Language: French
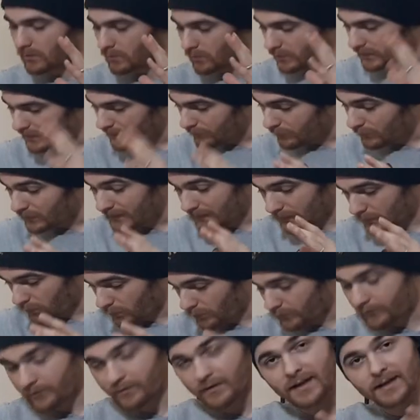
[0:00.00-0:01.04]
au niveau des
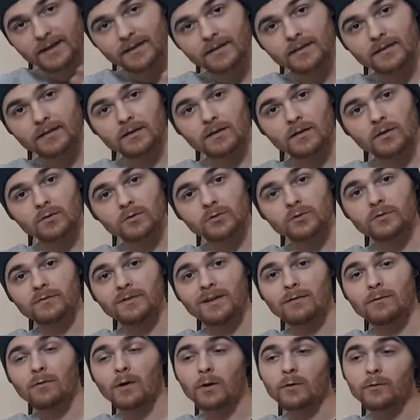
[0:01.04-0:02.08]
crevettes quand je vais
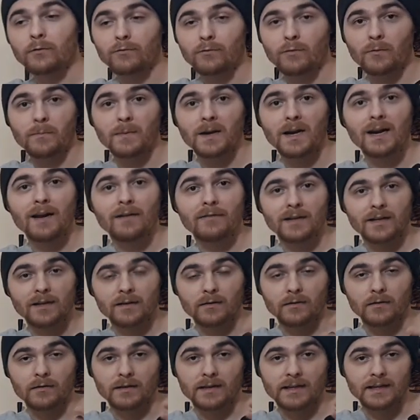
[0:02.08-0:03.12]
avoir une femelle avec
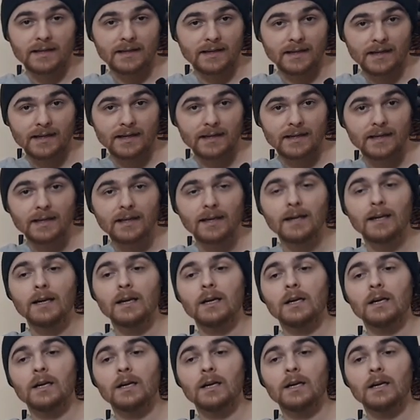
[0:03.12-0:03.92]
euh, qui est grainée,